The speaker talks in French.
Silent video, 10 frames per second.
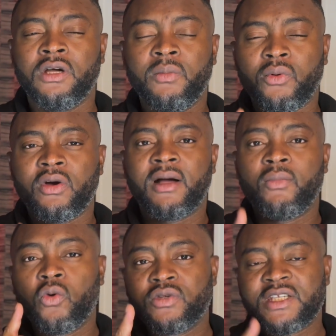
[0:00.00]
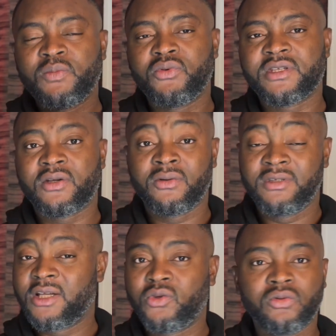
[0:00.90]
un programme aussi puissant
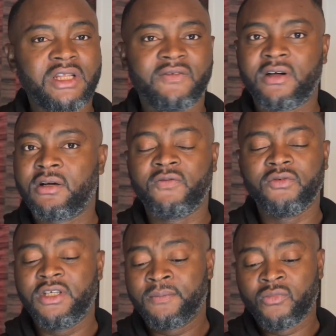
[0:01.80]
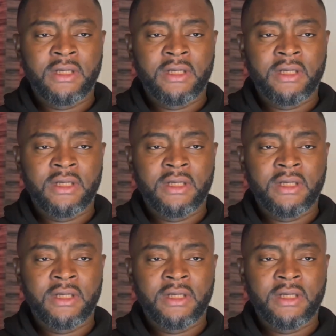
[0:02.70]
dans toute la francophonie.